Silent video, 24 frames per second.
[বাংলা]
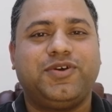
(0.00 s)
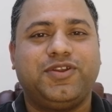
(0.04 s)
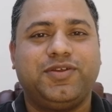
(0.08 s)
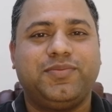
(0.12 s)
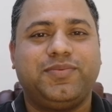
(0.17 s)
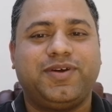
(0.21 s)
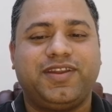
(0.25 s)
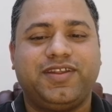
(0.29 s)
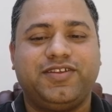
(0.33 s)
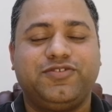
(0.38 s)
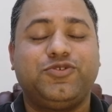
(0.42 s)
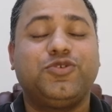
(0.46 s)

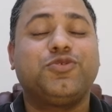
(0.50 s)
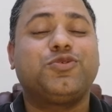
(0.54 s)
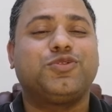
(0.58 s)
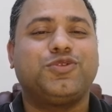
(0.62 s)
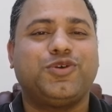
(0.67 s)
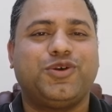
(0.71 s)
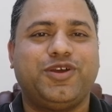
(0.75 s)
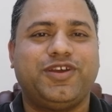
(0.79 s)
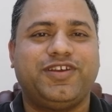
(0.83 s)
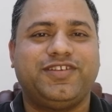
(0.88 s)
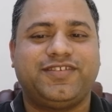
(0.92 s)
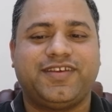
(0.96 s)
পরিবারে যুক্ত
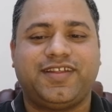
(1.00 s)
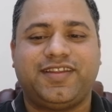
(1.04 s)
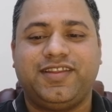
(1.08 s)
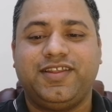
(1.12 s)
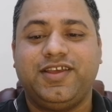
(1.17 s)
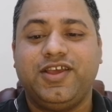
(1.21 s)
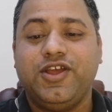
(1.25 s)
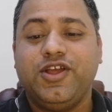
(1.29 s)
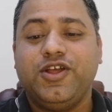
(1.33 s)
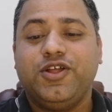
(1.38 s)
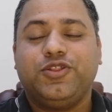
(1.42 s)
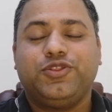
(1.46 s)
হয়ে যান
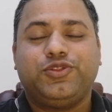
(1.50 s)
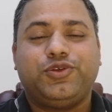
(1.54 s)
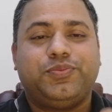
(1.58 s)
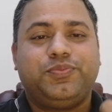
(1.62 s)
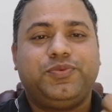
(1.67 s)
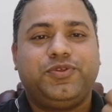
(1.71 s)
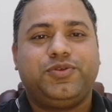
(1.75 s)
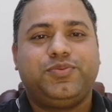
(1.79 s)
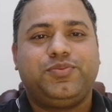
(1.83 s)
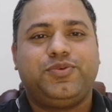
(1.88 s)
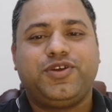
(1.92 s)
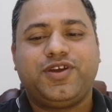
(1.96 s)
তো
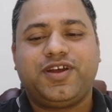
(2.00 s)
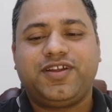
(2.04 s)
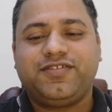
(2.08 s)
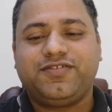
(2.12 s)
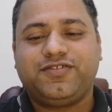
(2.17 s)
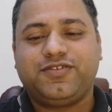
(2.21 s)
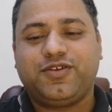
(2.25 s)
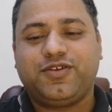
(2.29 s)
প্রিভিউয়ার্স